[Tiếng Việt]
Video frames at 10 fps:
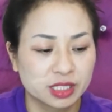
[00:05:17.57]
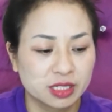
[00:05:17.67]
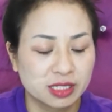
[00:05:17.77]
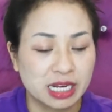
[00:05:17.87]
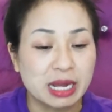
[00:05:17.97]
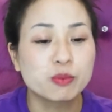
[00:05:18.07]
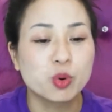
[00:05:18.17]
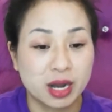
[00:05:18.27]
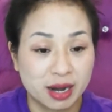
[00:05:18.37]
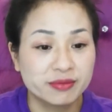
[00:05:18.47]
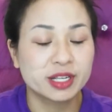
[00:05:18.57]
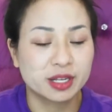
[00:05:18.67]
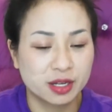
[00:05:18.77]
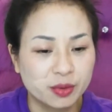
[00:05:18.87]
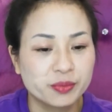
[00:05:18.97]
đang buồn lắm phải
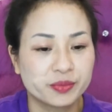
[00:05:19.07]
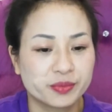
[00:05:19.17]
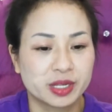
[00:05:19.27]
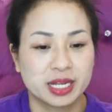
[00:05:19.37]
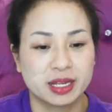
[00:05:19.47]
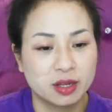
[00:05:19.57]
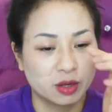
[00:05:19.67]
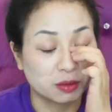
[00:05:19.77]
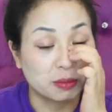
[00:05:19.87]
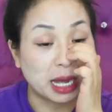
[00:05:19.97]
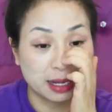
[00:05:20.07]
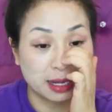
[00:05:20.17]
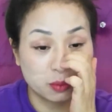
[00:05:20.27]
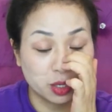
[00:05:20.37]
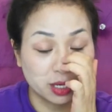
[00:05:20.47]
không, này, bạn
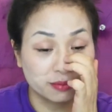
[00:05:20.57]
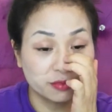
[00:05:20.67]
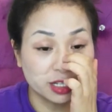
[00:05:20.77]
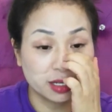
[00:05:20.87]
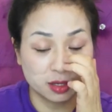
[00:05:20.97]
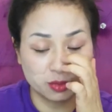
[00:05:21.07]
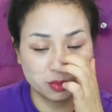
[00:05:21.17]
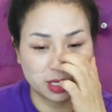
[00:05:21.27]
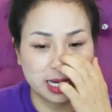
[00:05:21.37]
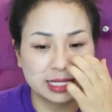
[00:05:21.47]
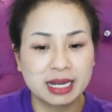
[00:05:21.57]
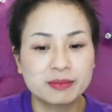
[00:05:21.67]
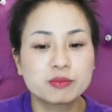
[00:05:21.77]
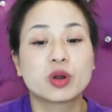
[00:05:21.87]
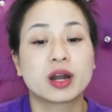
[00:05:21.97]
đang buồn lắm phải không, anh đang
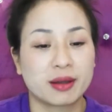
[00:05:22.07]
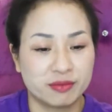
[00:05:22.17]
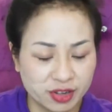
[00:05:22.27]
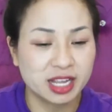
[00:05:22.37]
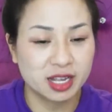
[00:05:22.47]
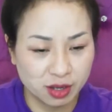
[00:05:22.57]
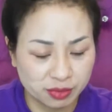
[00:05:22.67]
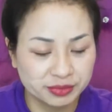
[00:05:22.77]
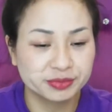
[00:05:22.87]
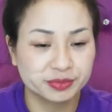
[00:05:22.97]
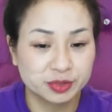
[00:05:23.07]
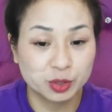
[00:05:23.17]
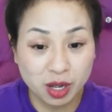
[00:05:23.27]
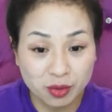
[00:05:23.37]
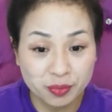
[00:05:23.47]
buồn lắm phải không, đúng
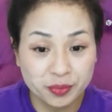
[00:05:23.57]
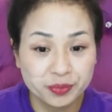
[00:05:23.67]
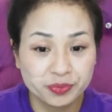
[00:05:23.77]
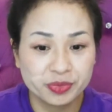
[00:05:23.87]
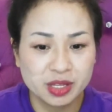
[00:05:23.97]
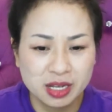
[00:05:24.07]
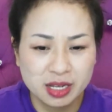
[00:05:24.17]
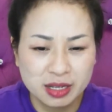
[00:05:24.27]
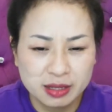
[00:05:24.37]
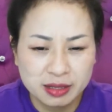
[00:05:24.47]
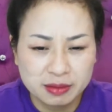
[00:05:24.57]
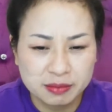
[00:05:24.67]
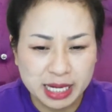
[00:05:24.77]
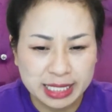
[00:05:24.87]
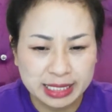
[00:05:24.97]
không?
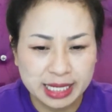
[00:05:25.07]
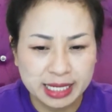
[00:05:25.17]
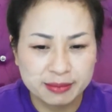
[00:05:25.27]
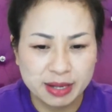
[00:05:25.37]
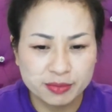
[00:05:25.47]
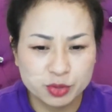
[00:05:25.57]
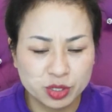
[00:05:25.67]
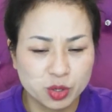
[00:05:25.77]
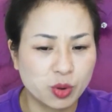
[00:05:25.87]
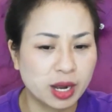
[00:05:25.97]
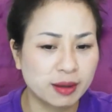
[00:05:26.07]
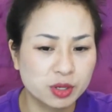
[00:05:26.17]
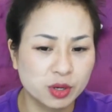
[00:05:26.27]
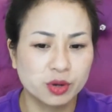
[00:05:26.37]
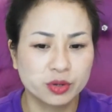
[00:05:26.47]
Bài này em áp dụng hiệu quả lắm
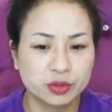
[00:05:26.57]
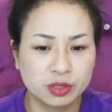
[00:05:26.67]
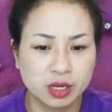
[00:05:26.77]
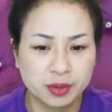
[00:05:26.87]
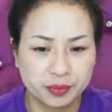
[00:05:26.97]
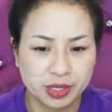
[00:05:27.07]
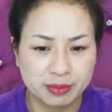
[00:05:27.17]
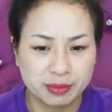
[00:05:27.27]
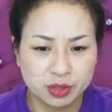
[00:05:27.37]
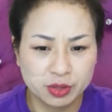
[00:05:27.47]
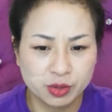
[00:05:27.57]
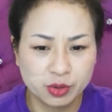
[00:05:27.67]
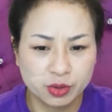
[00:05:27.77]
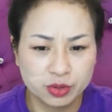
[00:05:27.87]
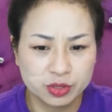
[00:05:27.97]
cô, đúng rồi. Cảm ơn
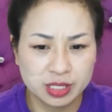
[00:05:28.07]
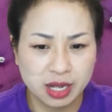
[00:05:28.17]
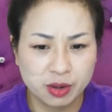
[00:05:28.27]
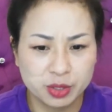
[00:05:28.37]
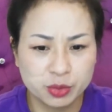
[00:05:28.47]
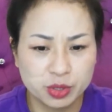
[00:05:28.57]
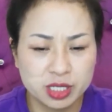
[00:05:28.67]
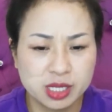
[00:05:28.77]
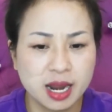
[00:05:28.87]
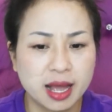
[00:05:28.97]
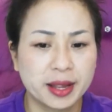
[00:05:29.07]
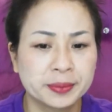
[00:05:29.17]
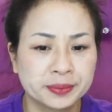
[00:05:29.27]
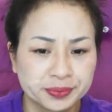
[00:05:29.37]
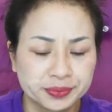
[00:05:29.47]
cô giáo Minh Quyết rất là hay.
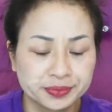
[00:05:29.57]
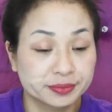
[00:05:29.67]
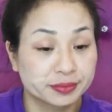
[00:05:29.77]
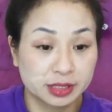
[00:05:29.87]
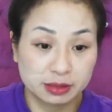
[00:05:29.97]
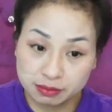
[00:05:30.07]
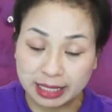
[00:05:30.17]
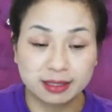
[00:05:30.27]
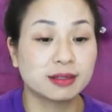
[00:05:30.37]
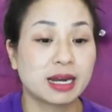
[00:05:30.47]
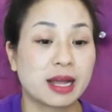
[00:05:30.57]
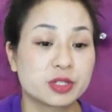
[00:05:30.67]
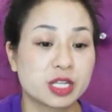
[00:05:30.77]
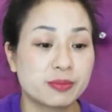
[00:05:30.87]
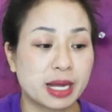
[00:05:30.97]
Bạn cứ thử làm
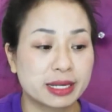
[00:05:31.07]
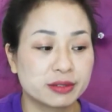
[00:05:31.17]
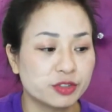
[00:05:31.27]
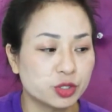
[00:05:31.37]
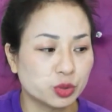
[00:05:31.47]
xem, mà anh ấy ví dụ